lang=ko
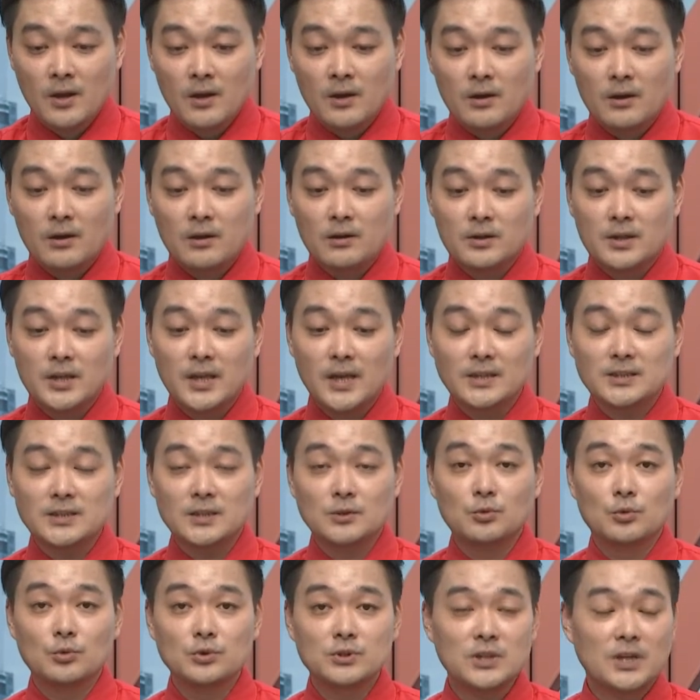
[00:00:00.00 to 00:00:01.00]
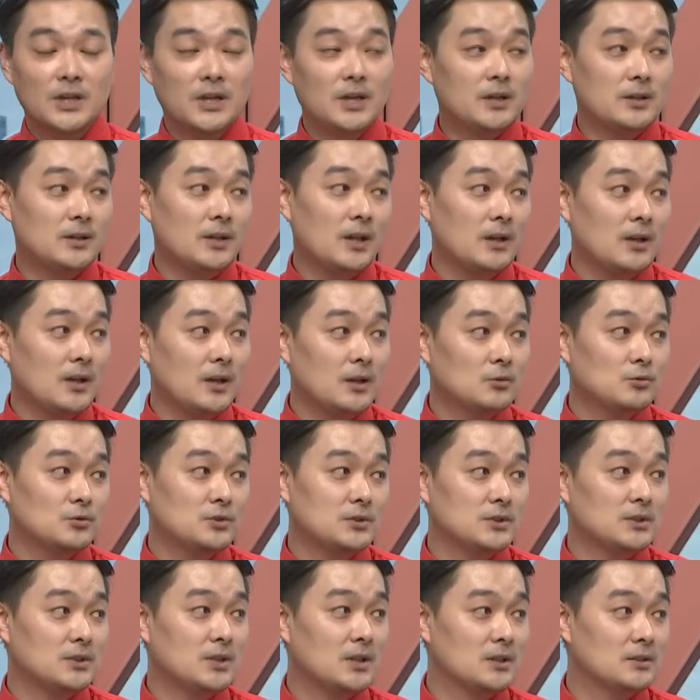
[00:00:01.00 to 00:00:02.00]
어, 기아 자동차의
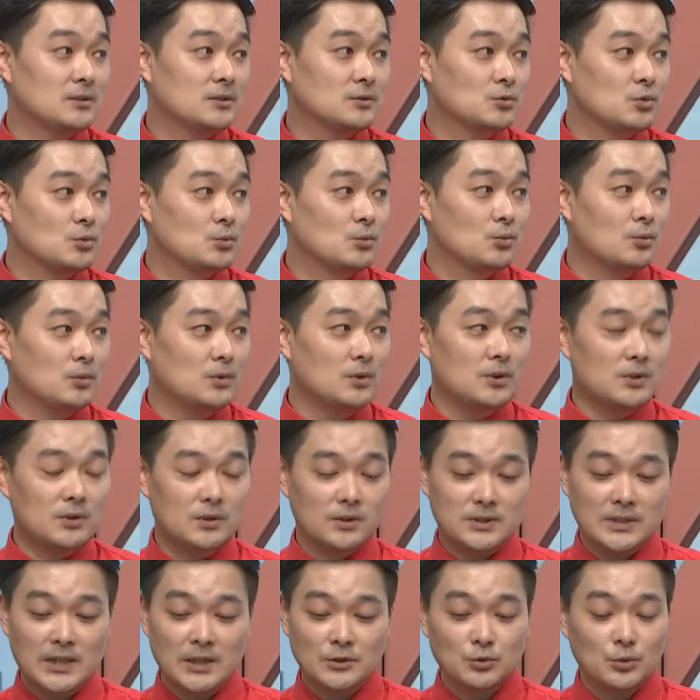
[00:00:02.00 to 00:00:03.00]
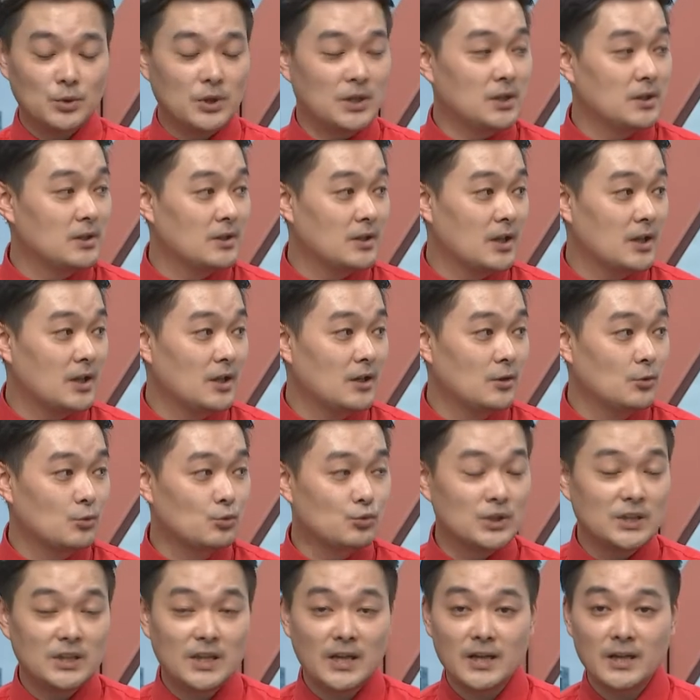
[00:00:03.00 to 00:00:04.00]
텔라루이스라는 종, 어, 차종이 있는데요. 네.
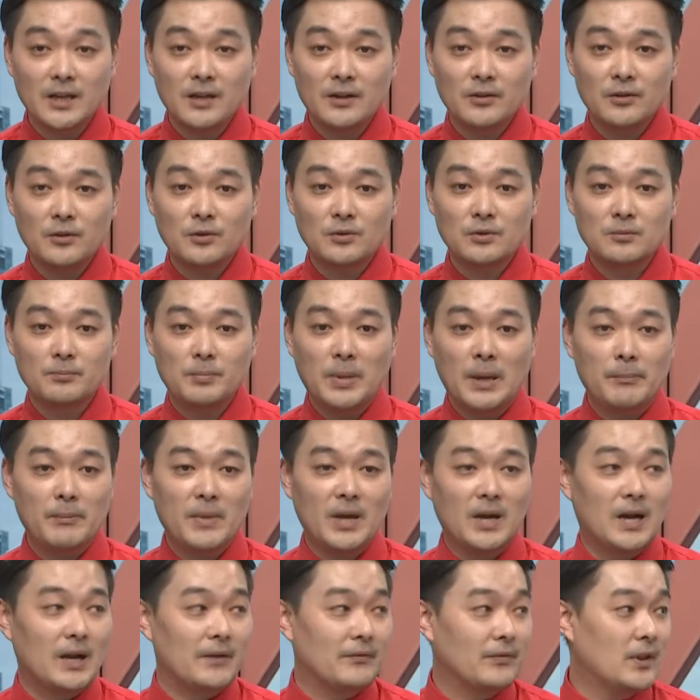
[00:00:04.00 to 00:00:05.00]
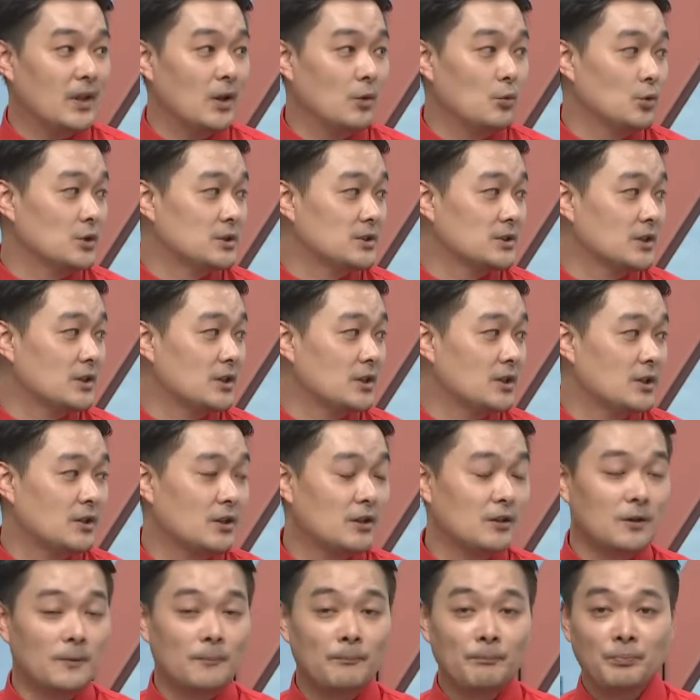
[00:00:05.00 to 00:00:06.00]
우리나라에서는 판매가 안 되고 있어요.
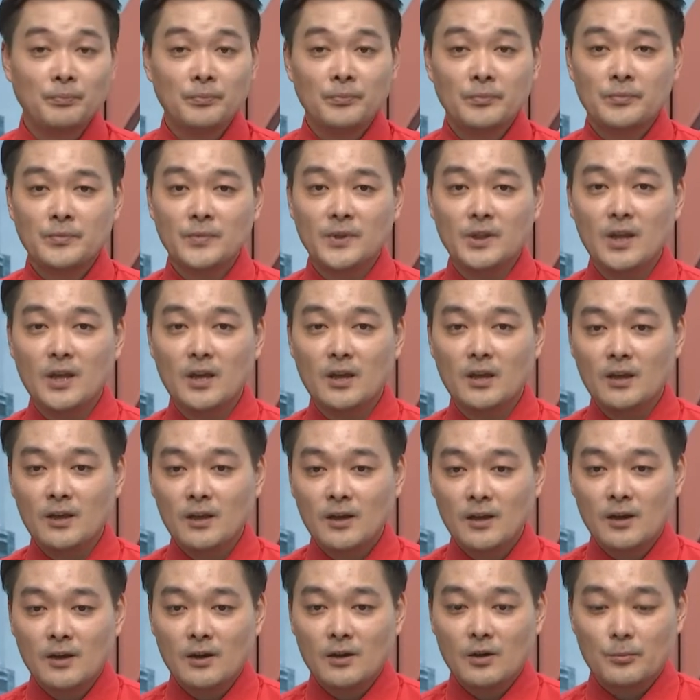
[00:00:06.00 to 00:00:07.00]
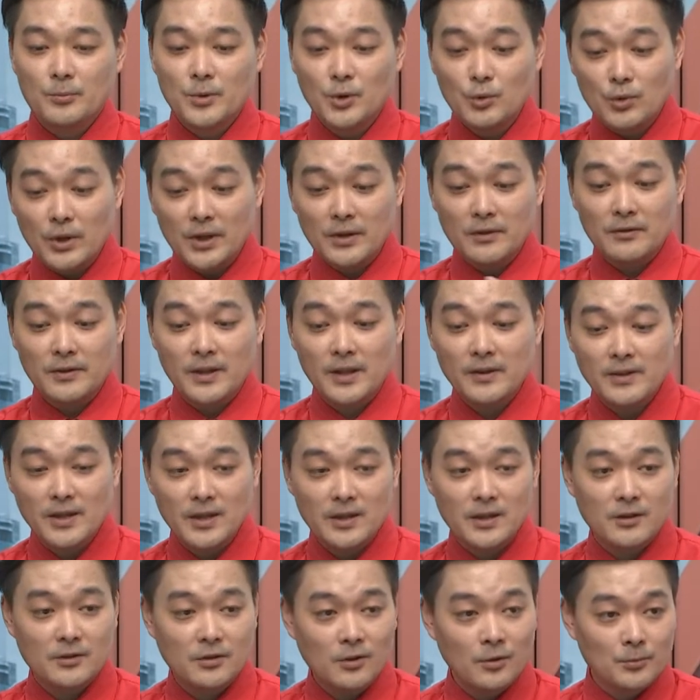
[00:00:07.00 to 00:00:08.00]
음. 근데 어, 미국에서
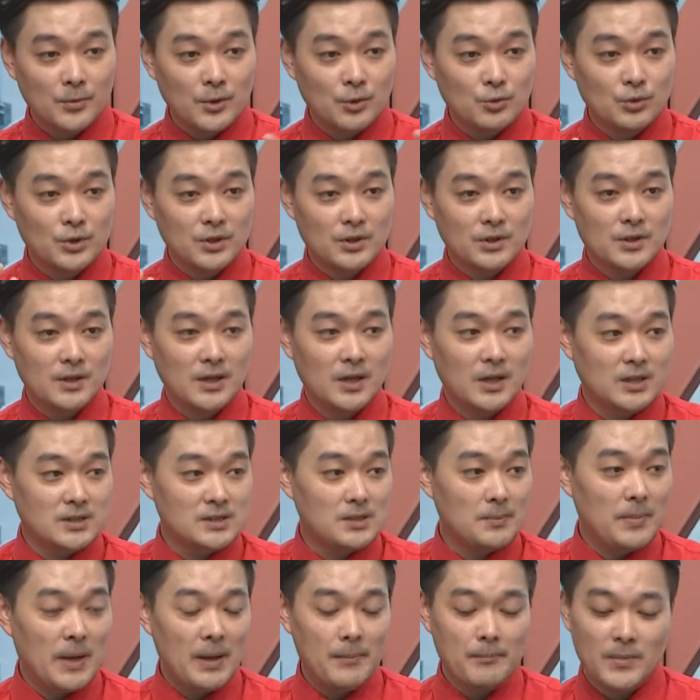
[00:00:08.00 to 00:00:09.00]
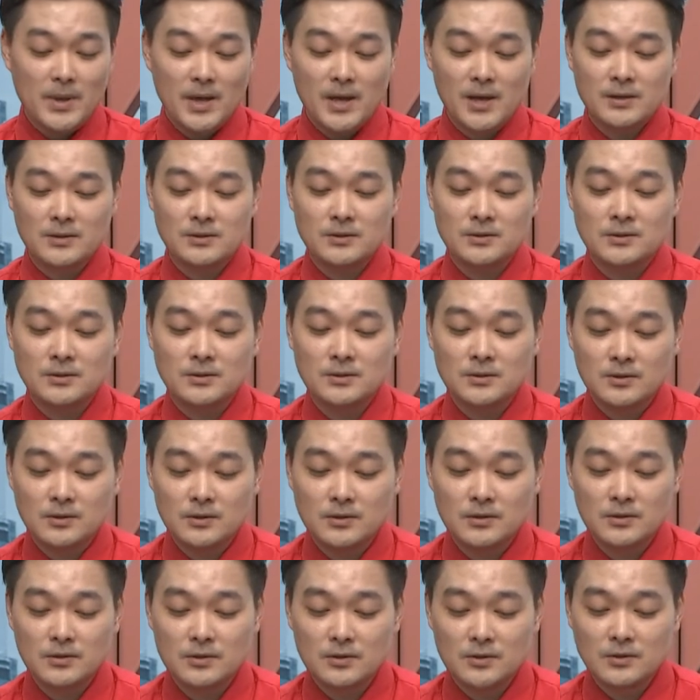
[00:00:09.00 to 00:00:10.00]
생산해서 미국인들에게 이제 판매하는
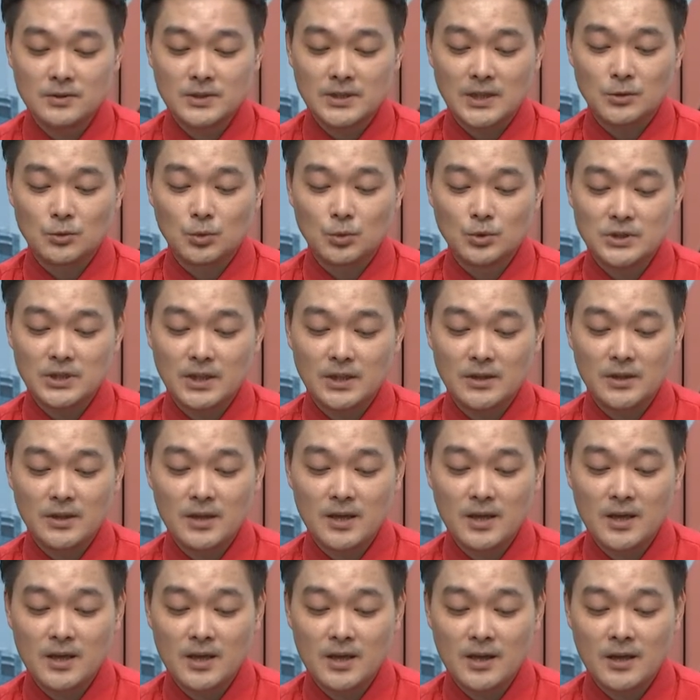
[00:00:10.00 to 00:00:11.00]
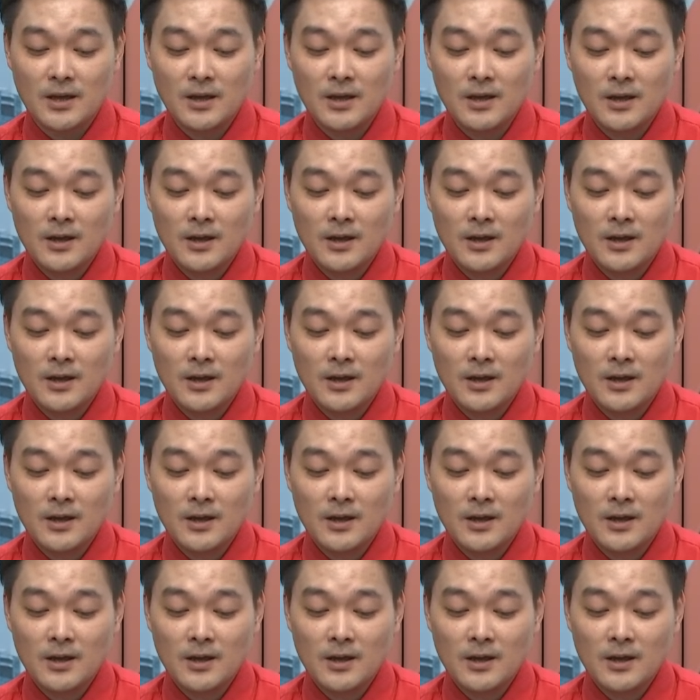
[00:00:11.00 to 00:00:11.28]
어, 그런 자동차인데